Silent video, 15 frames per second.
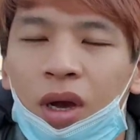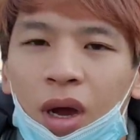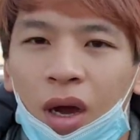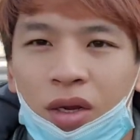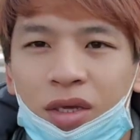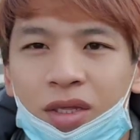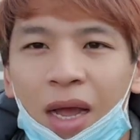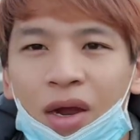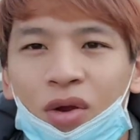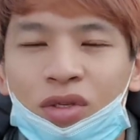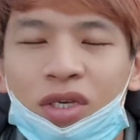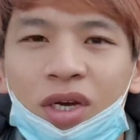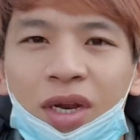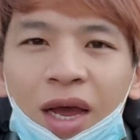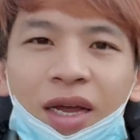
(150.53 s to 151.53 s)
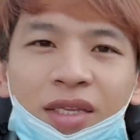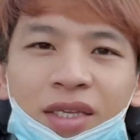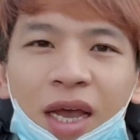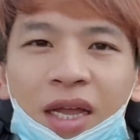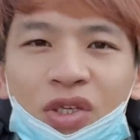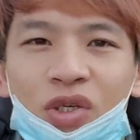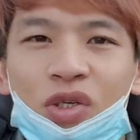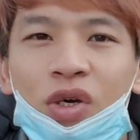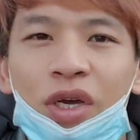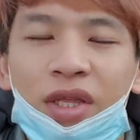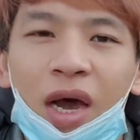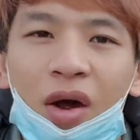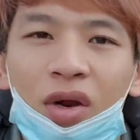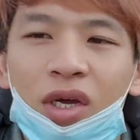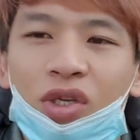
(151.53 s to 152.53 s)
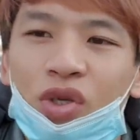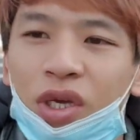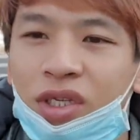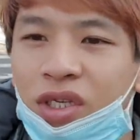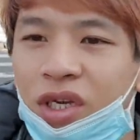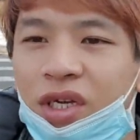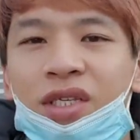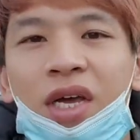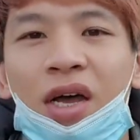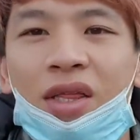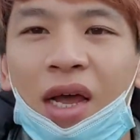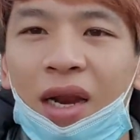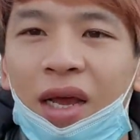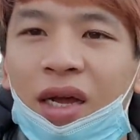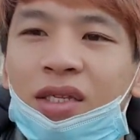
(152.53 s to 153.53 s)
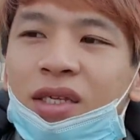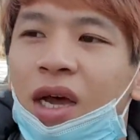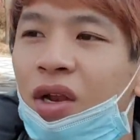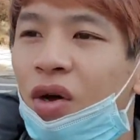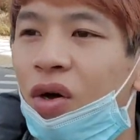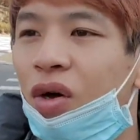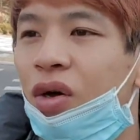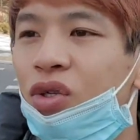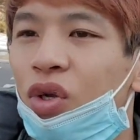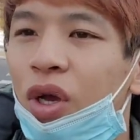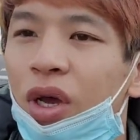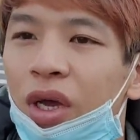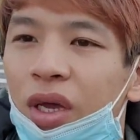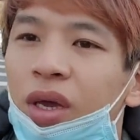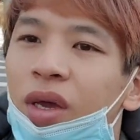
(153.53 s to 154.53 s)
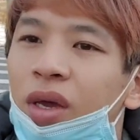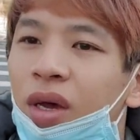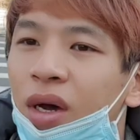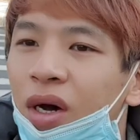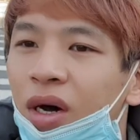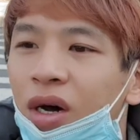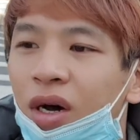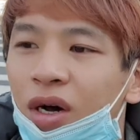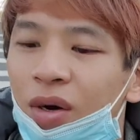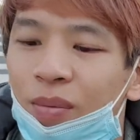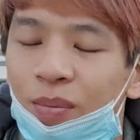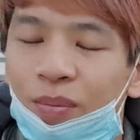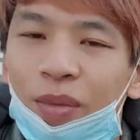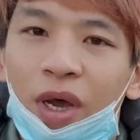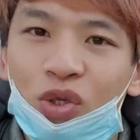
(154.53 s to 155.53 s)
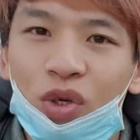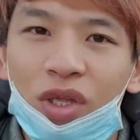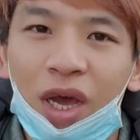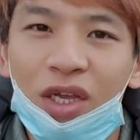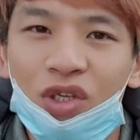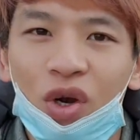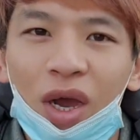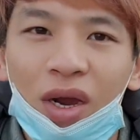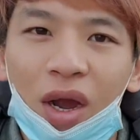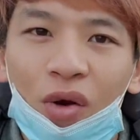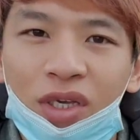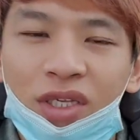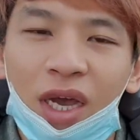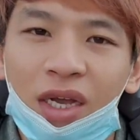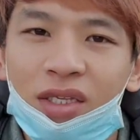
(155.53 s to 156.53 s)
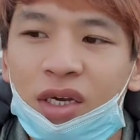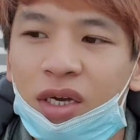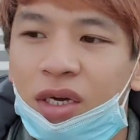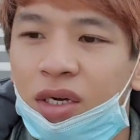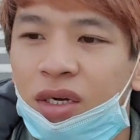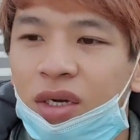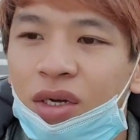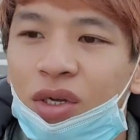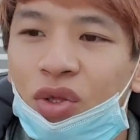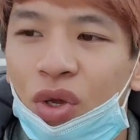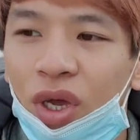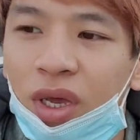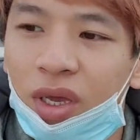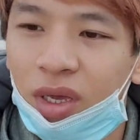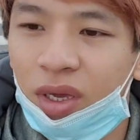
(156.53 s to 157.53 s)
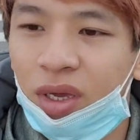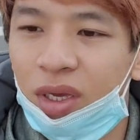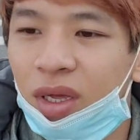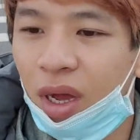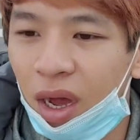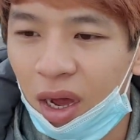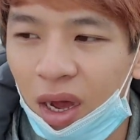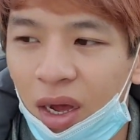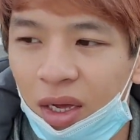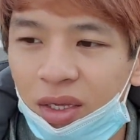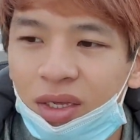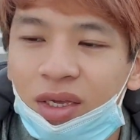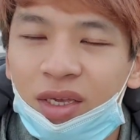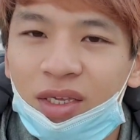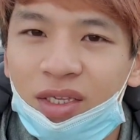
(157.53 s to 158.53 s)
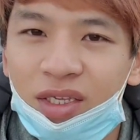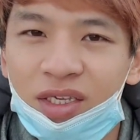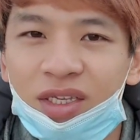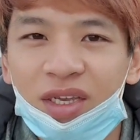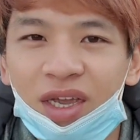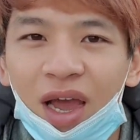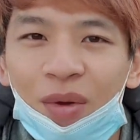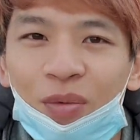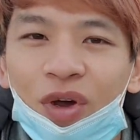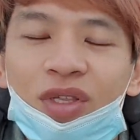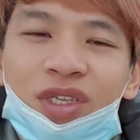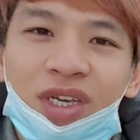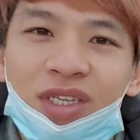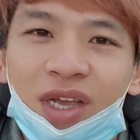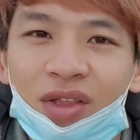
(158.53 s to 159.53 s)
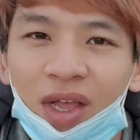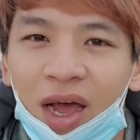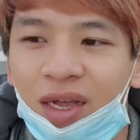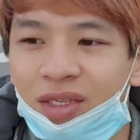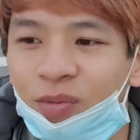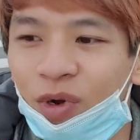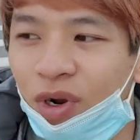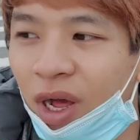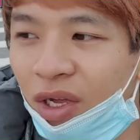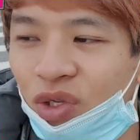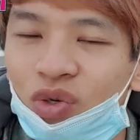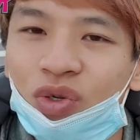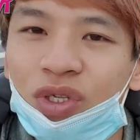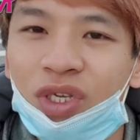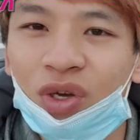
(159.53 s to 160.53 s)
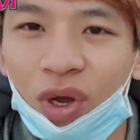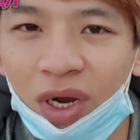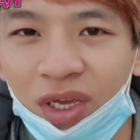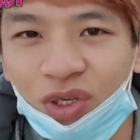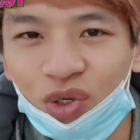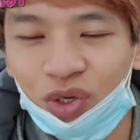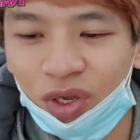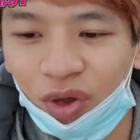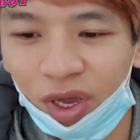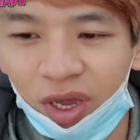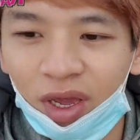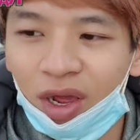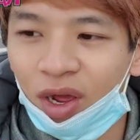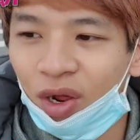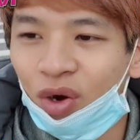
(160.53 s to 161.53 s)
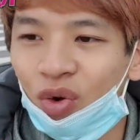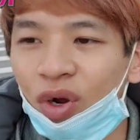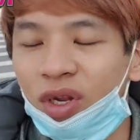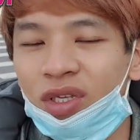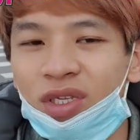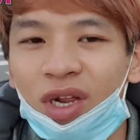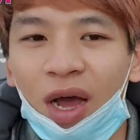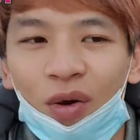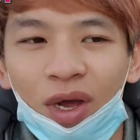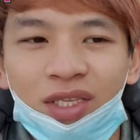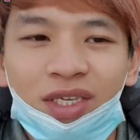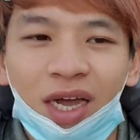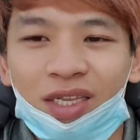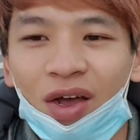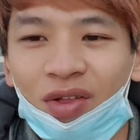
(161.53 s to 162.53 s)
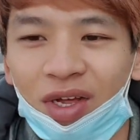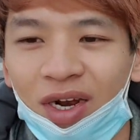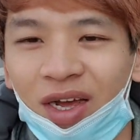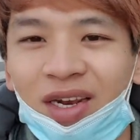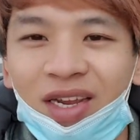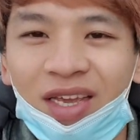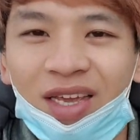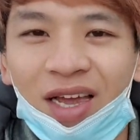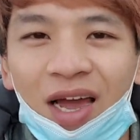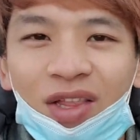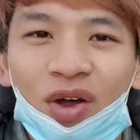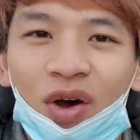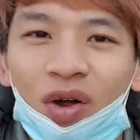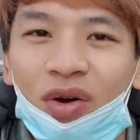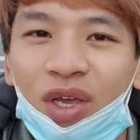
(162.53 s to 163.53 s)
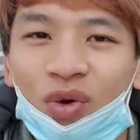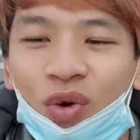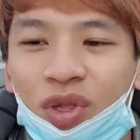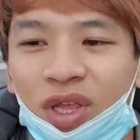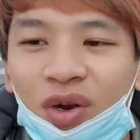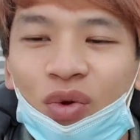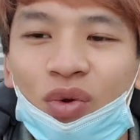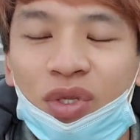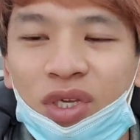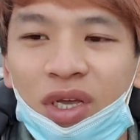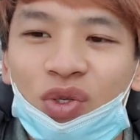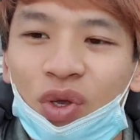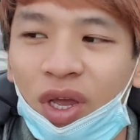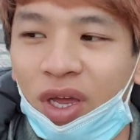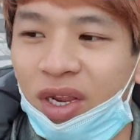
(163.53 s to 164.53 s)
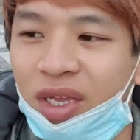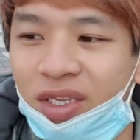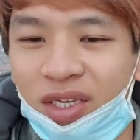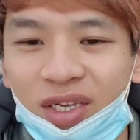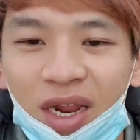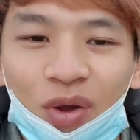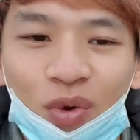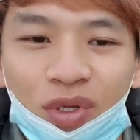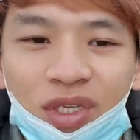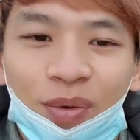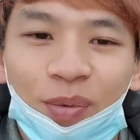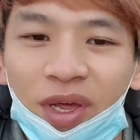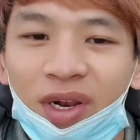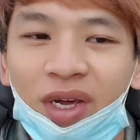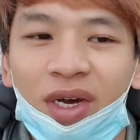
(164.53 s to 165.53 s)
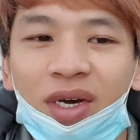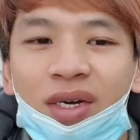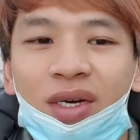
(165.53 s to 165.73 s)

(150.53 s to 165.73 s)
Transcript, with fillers: 好了，搭公车两站就会到了，所以记得只要搭两站哦，所以呃不要坐太久，要赶快下车。对啊，其实应该也不用介绍大家怎么来出入境管理局，因为如果你是来换驾照的人，你应该都领过登录证，所以你已经来过这边了。